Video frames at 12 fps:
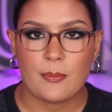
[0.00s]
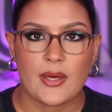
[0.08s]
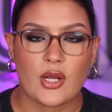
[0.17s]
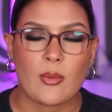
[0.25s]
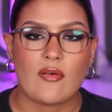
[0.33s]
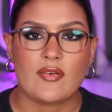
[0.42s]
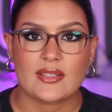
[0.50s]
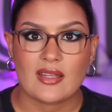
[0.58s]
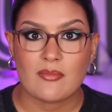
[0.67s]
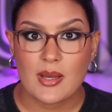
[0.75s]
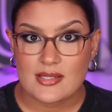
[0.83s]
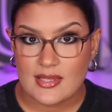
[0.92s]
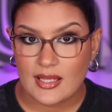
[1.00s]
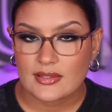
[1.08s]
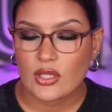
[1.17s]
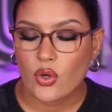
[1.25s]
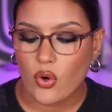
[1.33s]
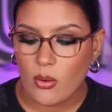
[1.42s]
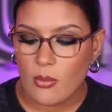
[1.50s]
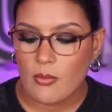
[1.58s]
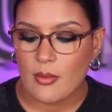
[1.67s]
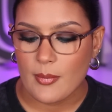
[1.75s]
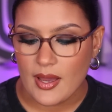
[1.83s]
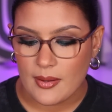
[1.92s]
pero me afectan bastante como
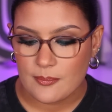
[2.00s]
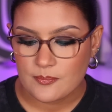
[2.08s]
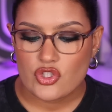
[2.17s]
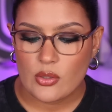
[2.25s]
mamá.